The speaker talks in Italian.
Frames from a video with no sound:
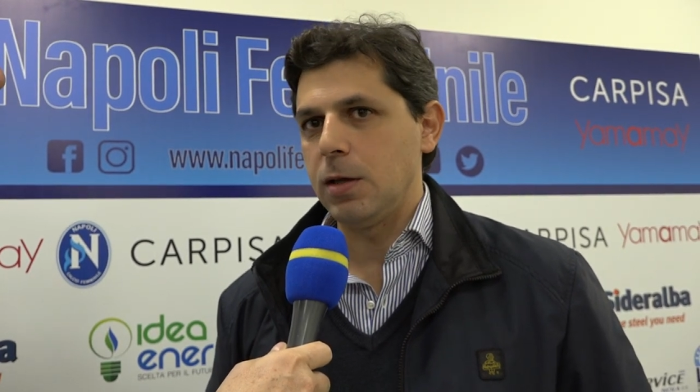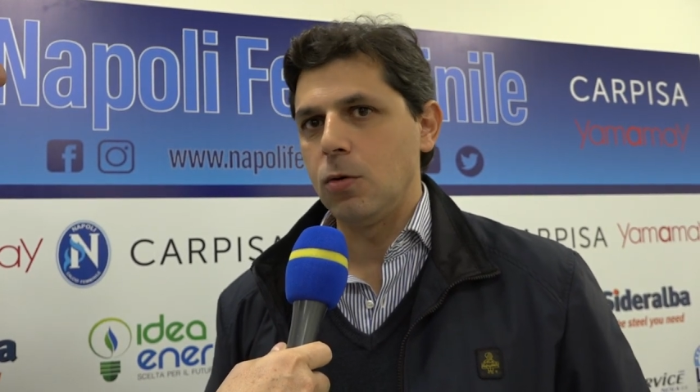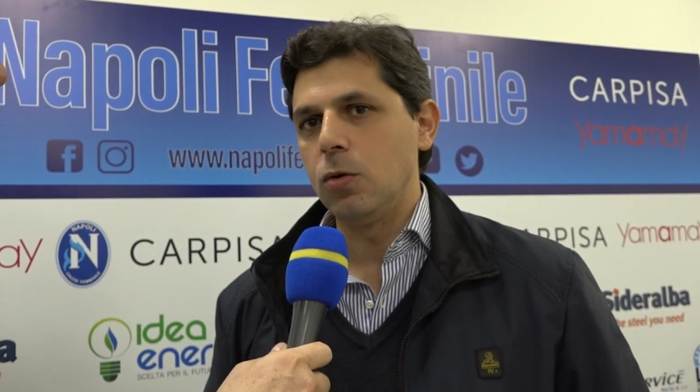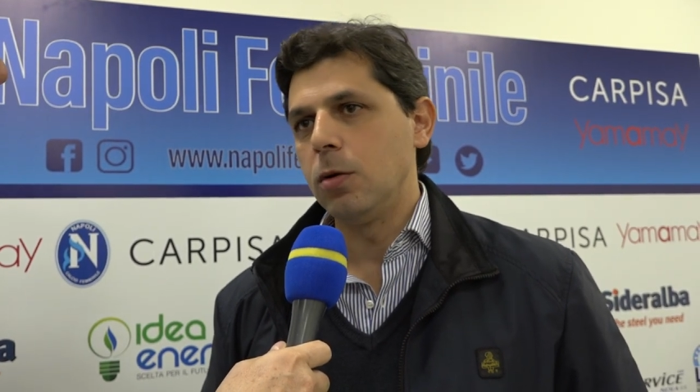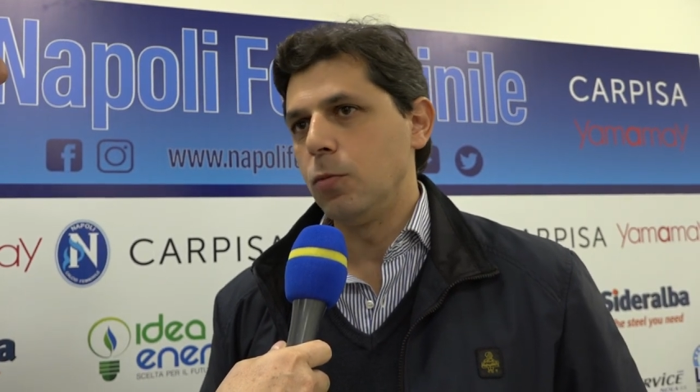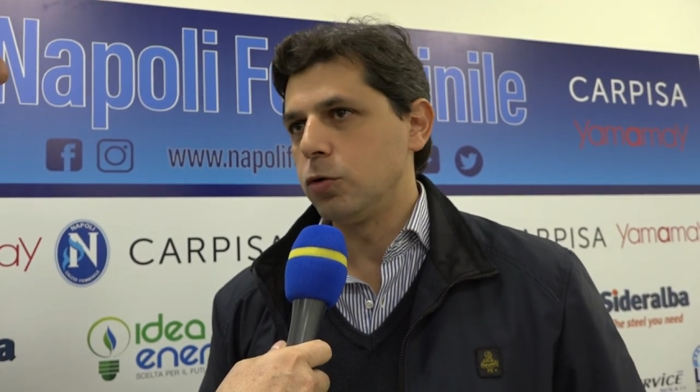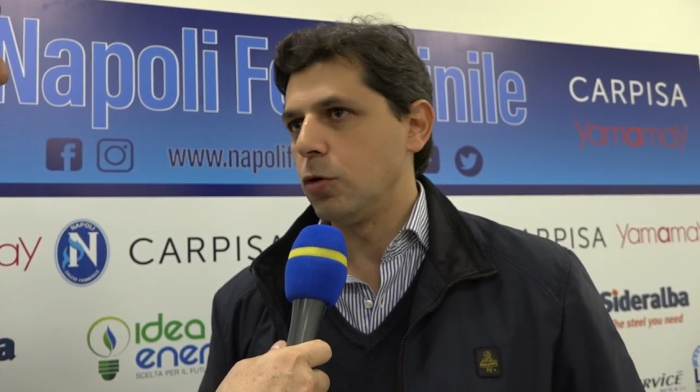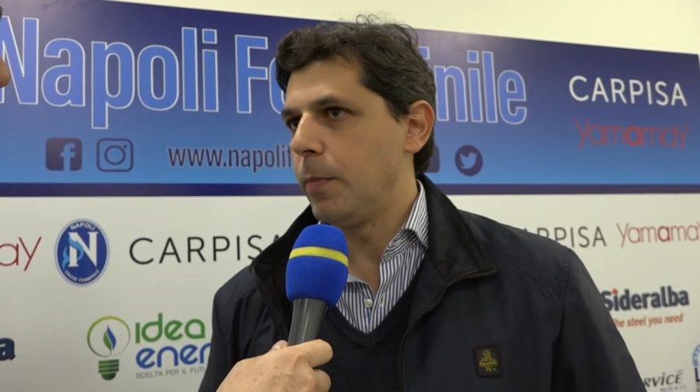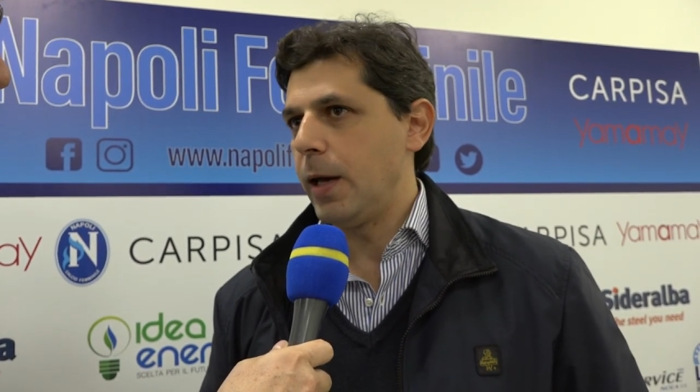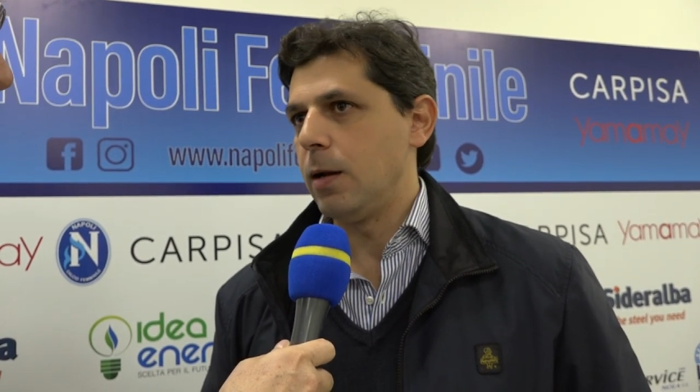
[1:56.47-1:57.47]
dei gol
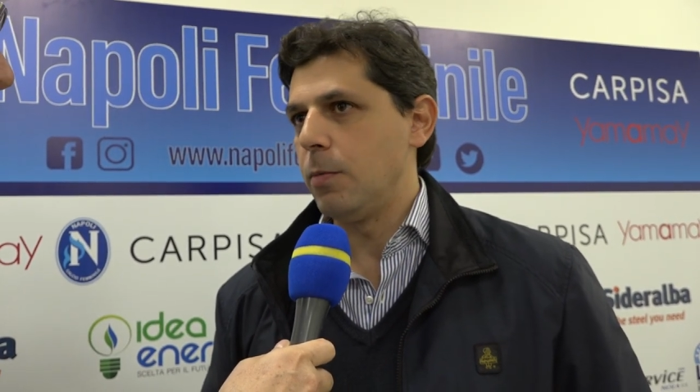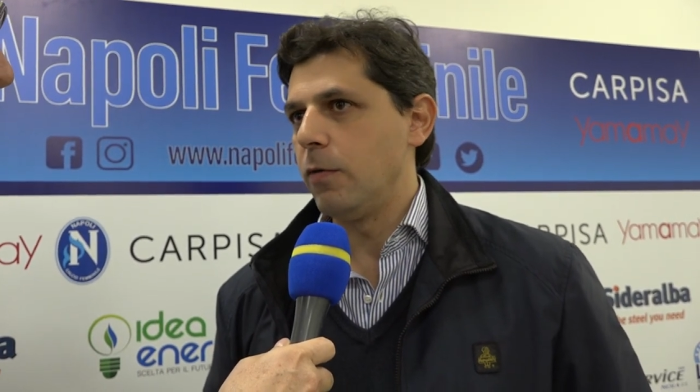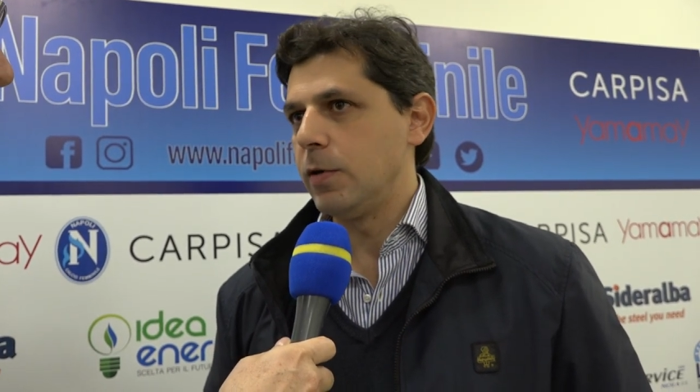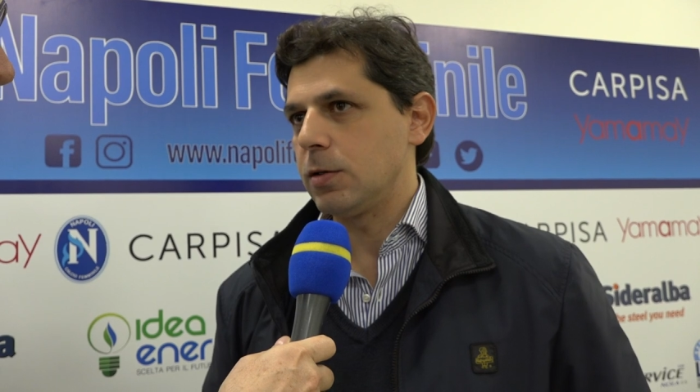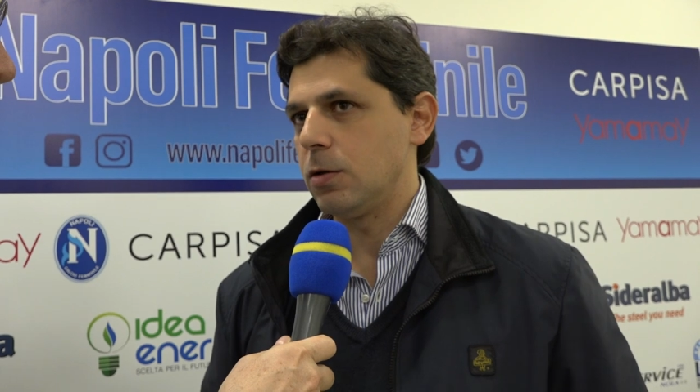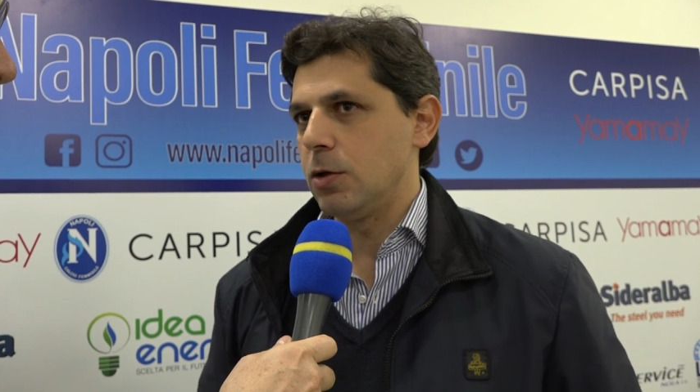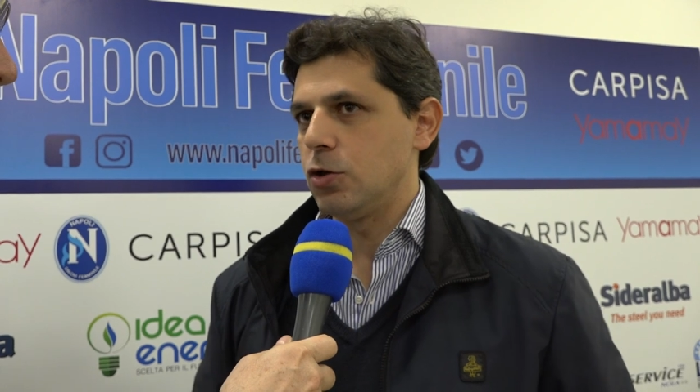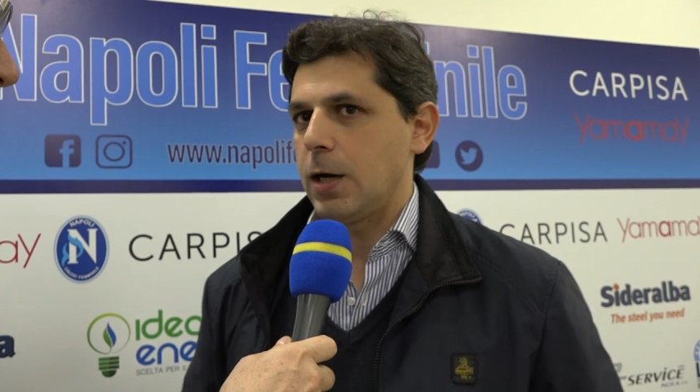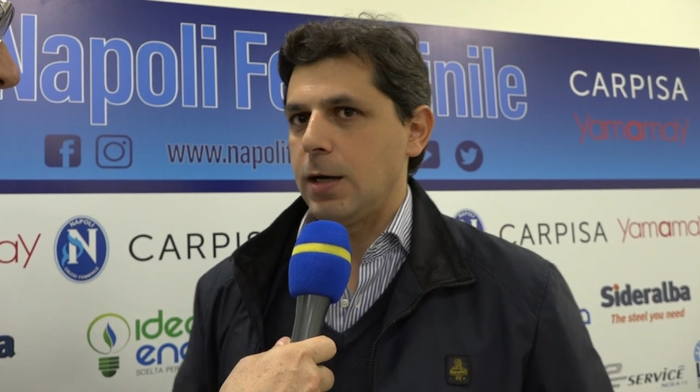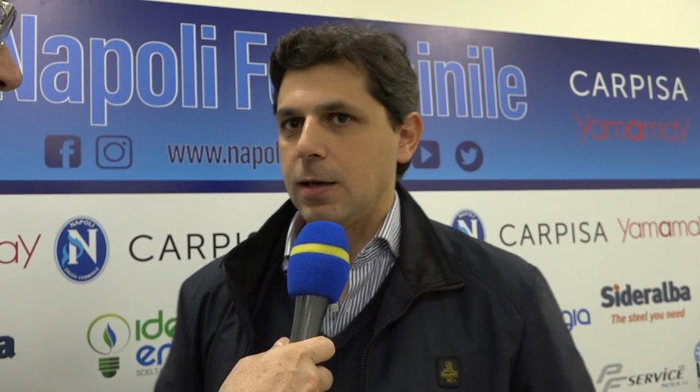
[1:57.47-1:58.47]
molto belli, abbiamo visto delle
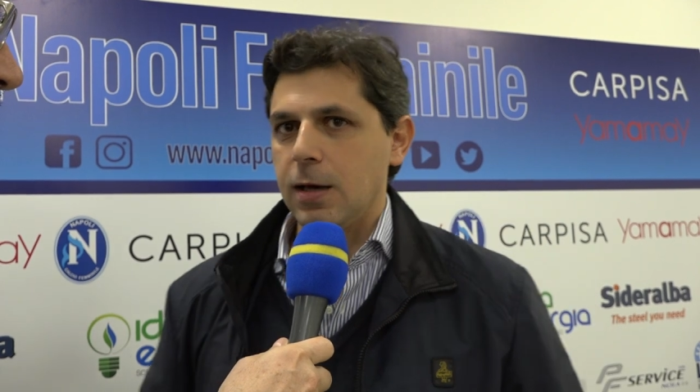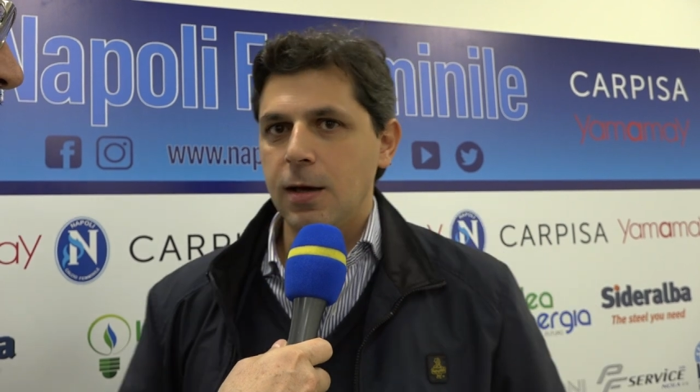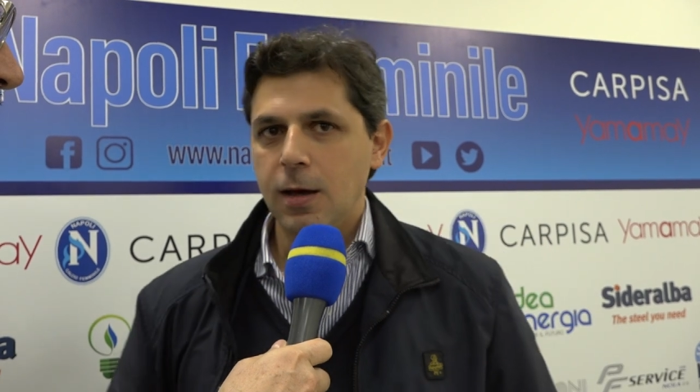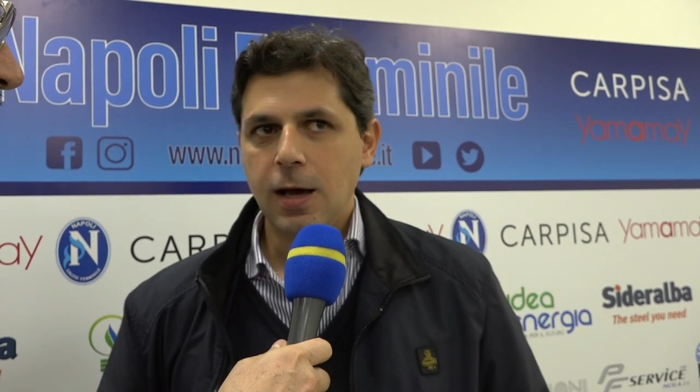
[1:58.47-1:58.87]
giocate